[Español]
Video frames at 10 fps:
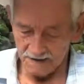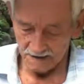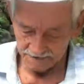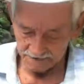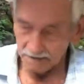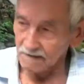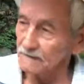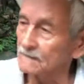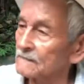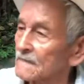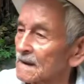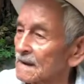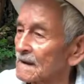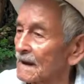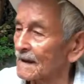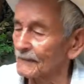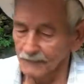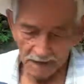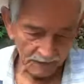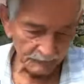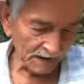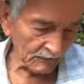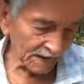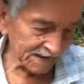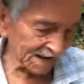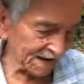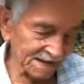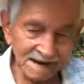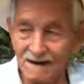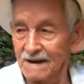¿De dónde viene ahorita? Vengo ahí de ante,